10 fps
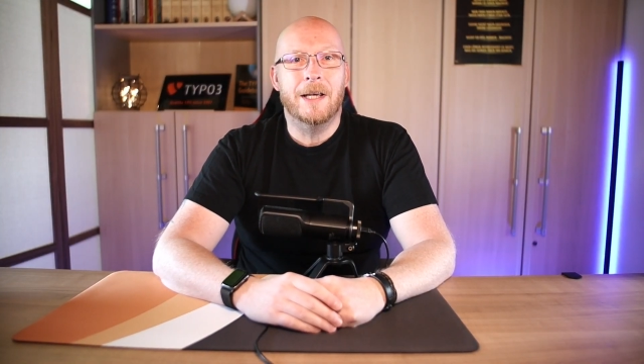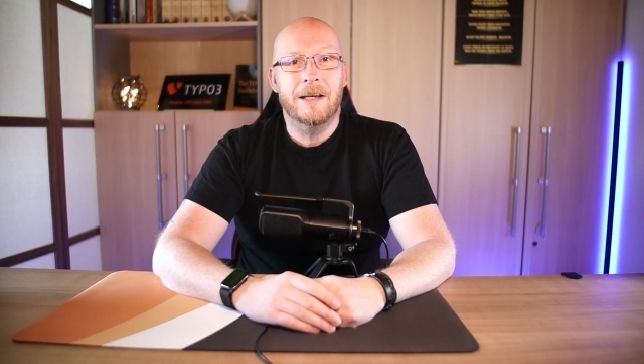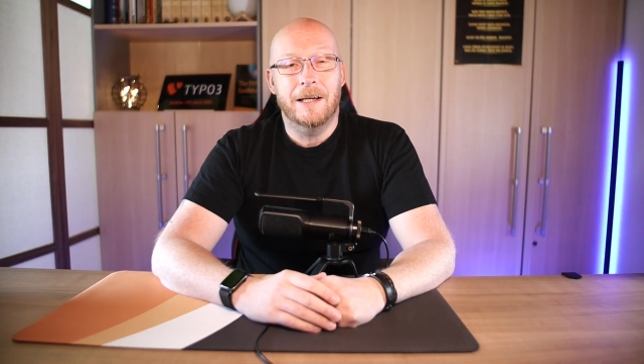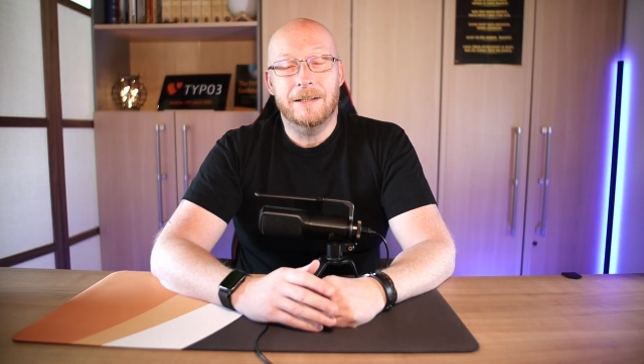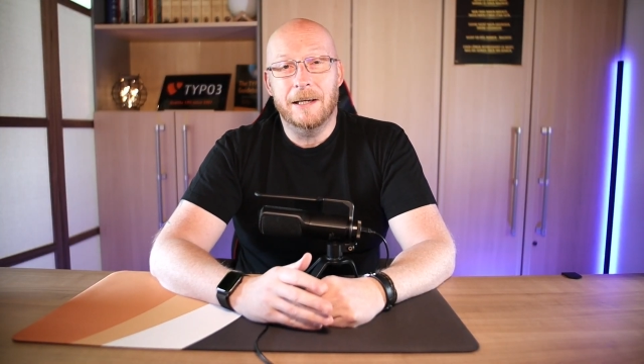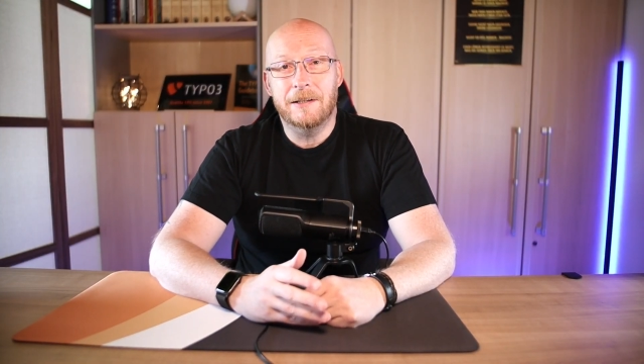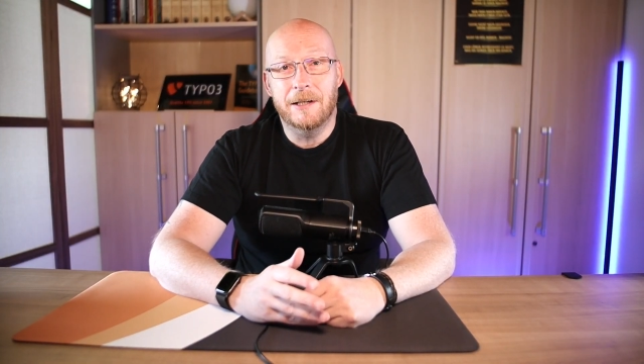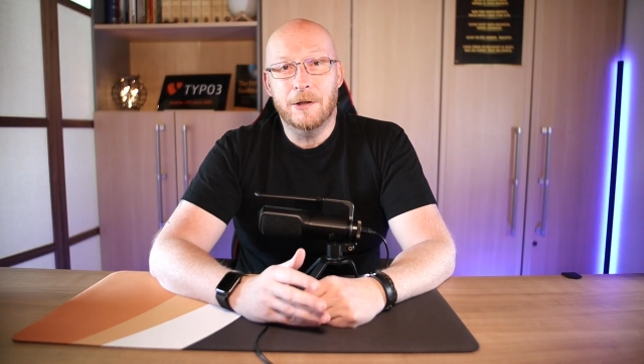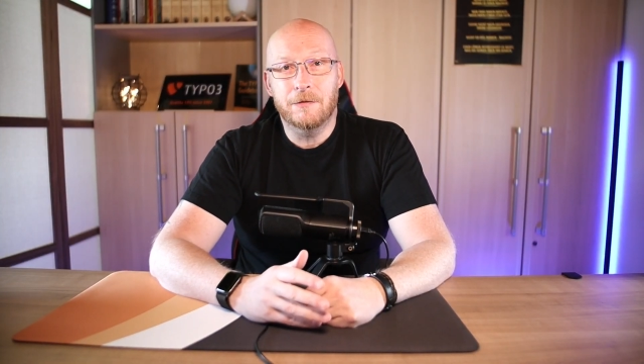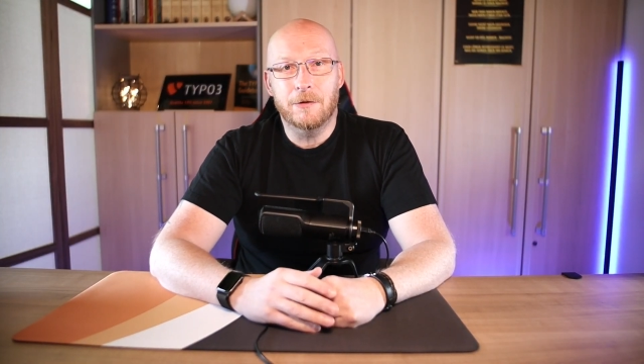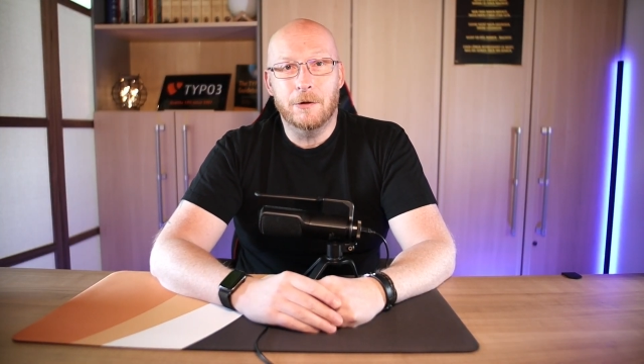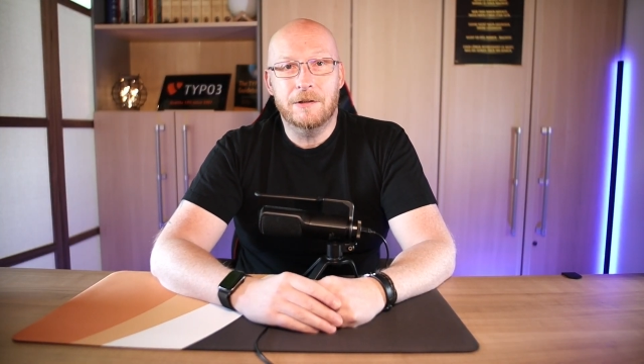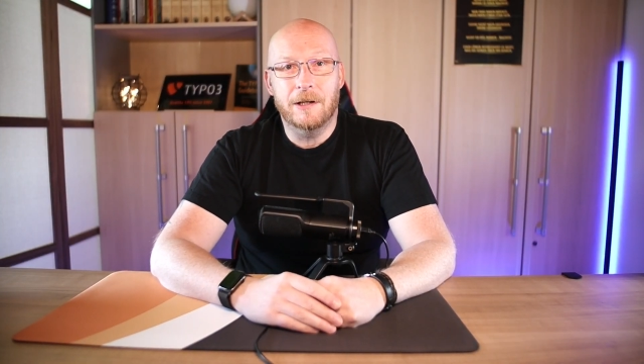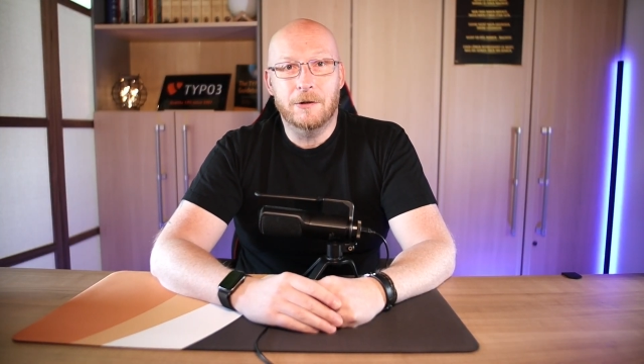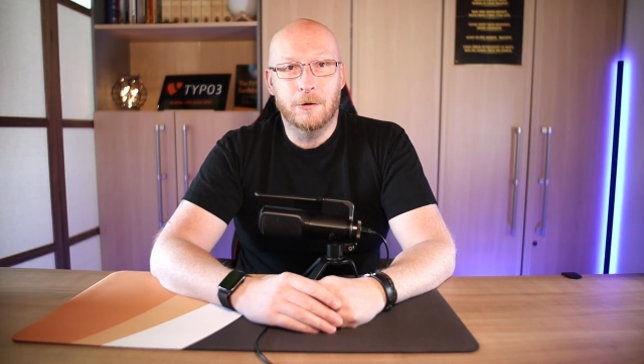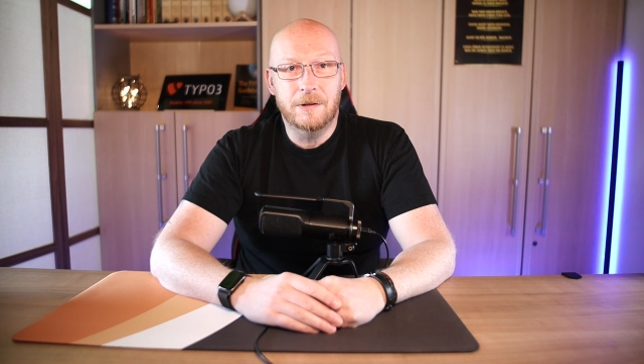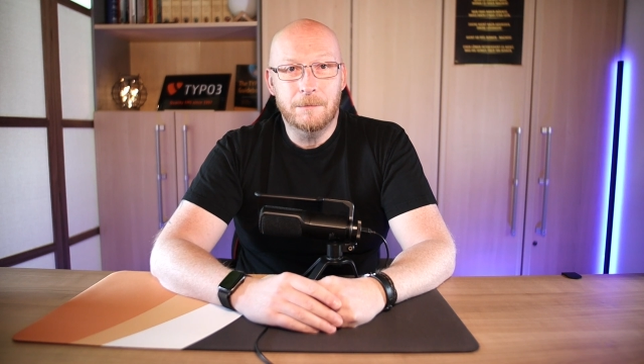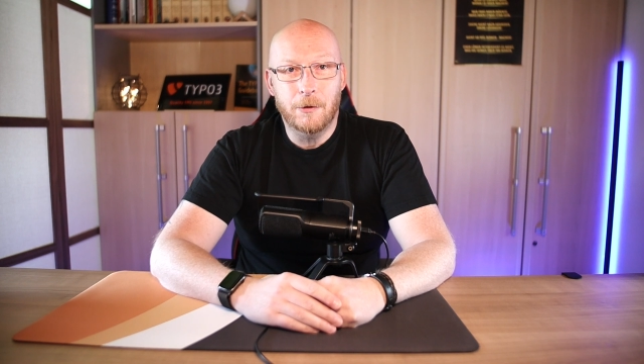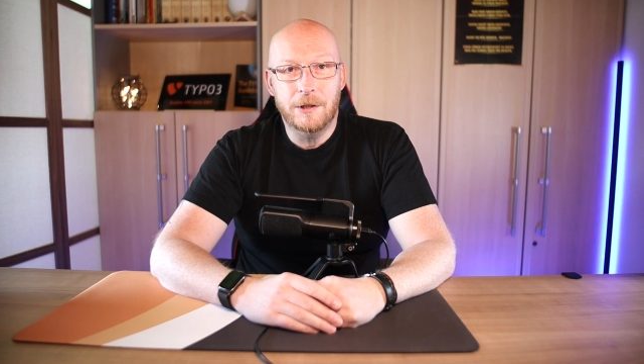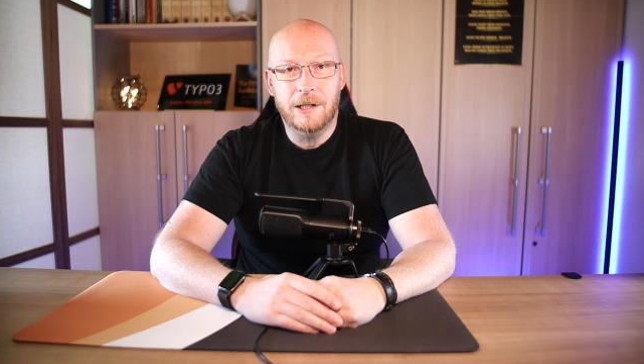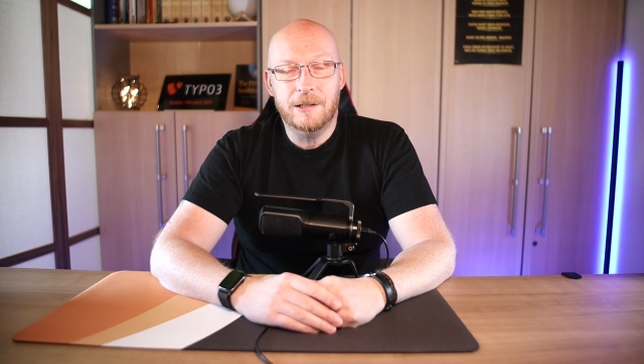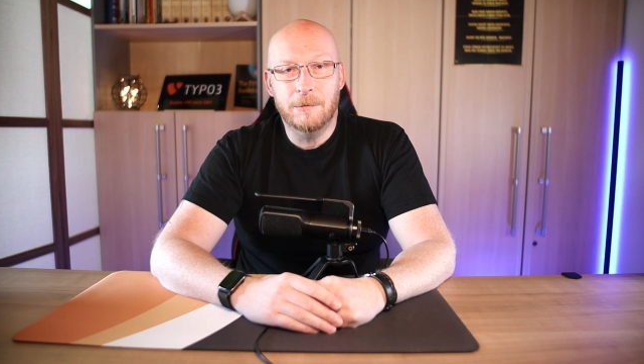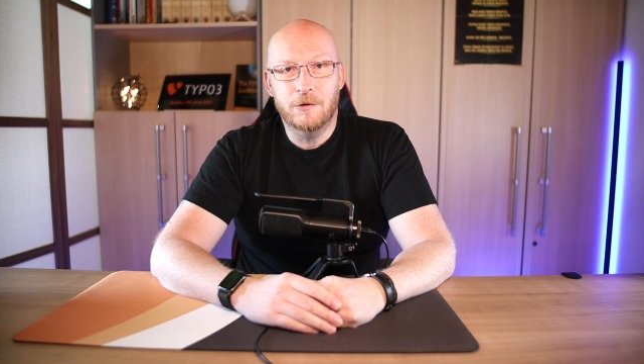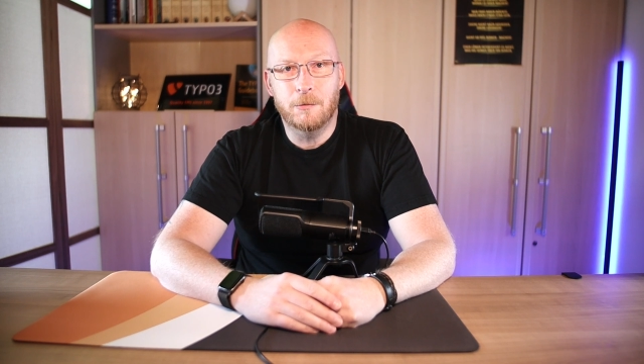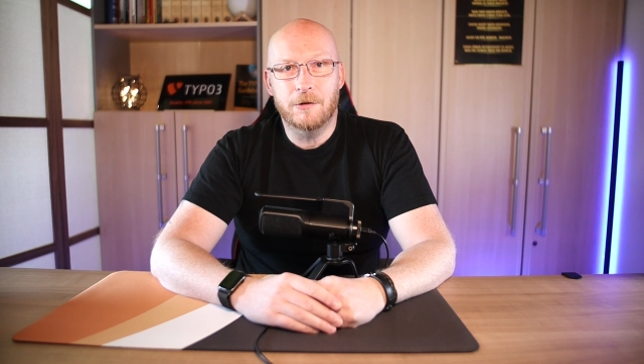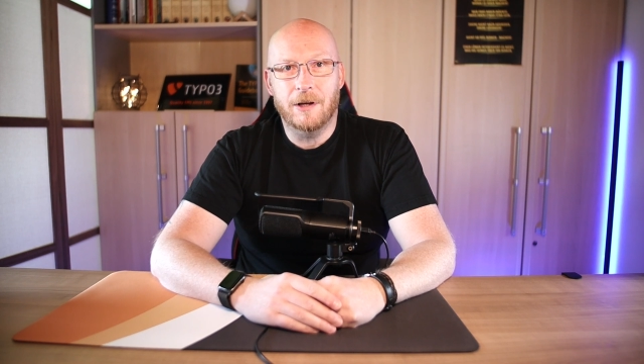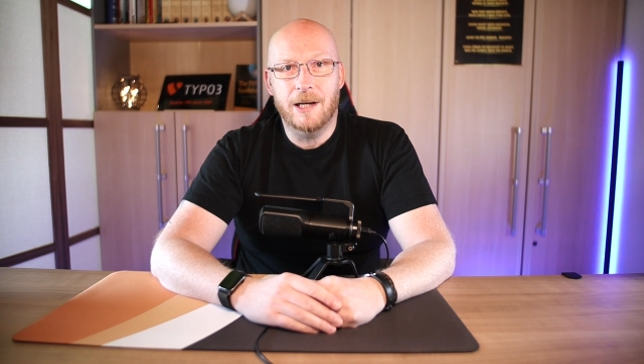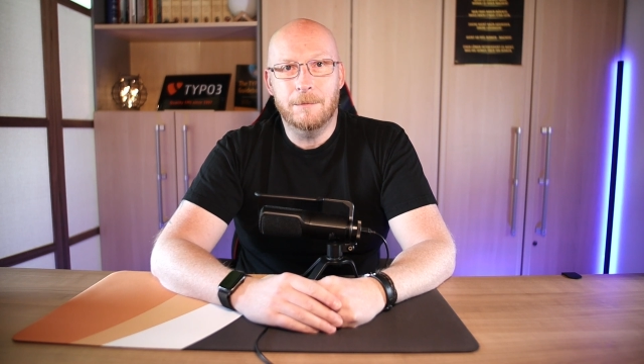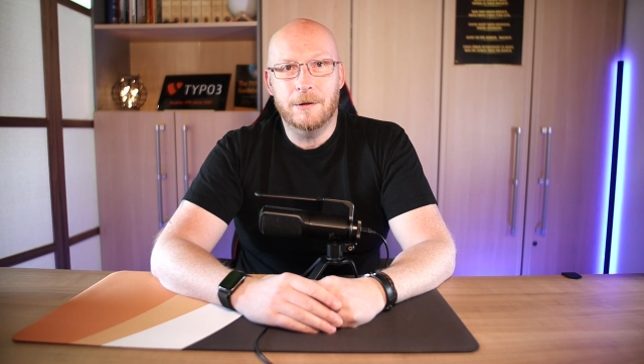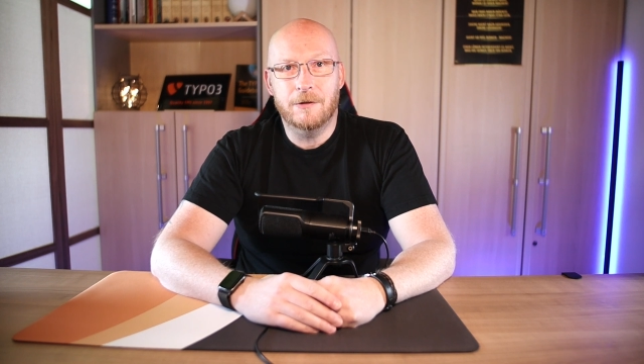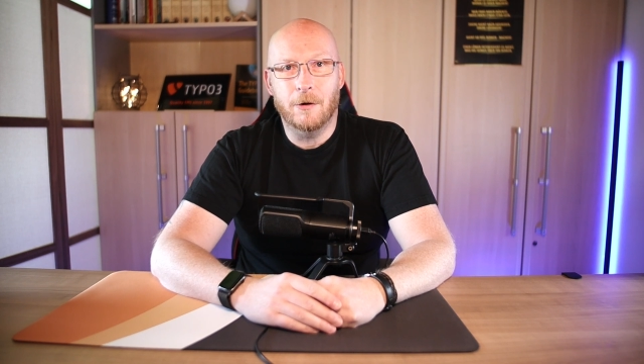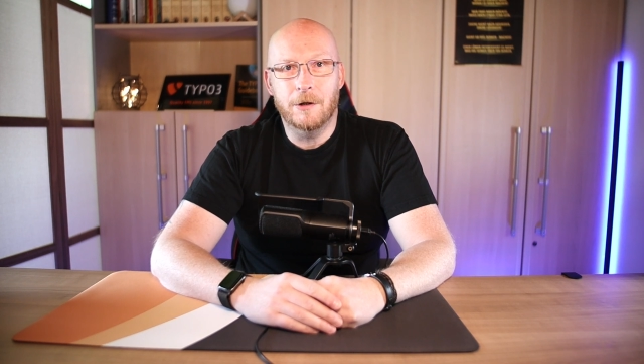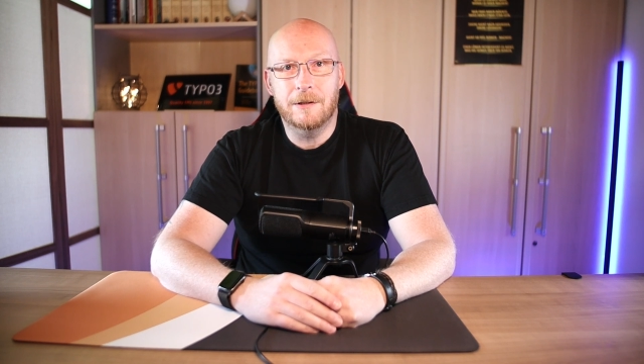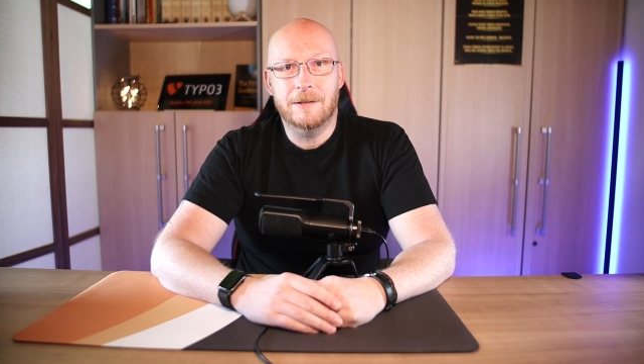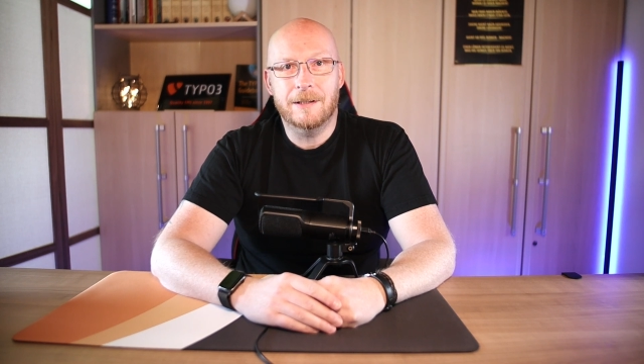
Ich denke, jeder von euch, der Kundenprojekte mit Turbo 3 betreut,